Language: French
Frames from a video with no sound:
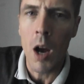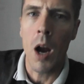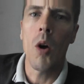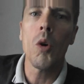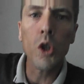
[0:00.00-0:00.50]

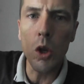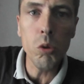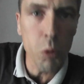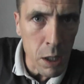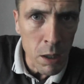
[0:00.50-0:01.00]
Alors
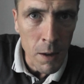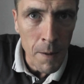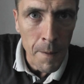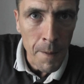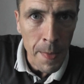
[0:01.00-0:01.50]
aujourd'hui,
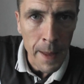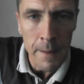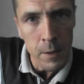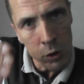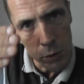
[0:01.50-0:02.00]

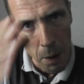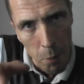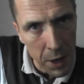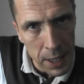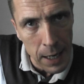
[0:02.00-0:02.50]
tu m'as
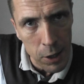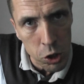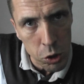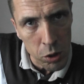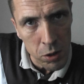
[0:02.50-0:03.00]
demandé quelque
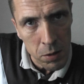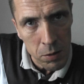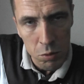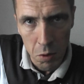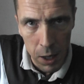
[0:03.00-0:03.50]
chose,
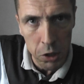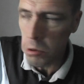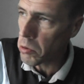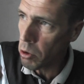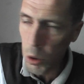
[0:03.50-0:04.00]
tu vois,
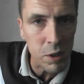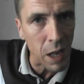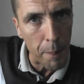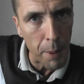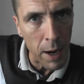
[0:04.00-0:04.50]
je, suis
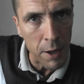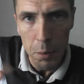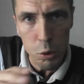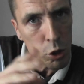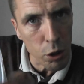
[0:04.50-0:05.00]
sympa,
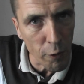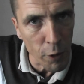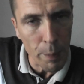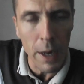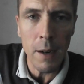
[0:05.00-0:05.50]
d'habitude je le
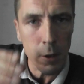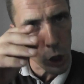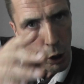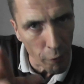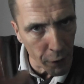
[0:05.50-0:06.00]
fais pas,
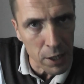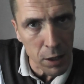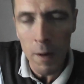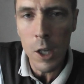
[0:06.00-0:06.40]
je le fais,